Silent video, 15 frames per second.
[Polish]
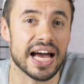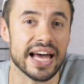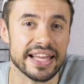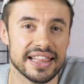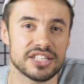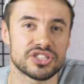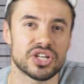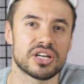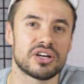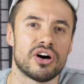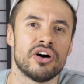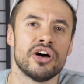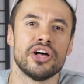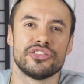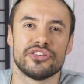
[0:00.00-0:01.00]
a dlaczego
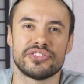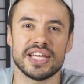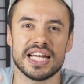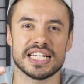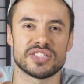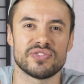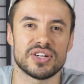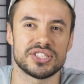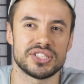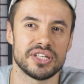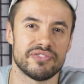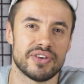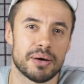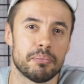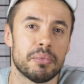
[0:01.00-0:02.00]
to teraz właśnie
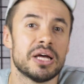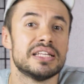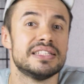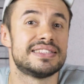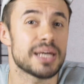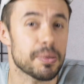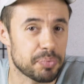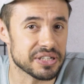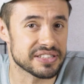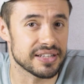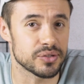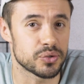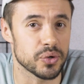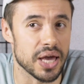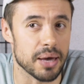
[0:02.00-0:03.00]
Wam
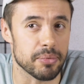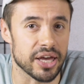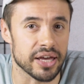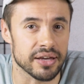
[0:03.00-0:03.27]
zaprezentujemy.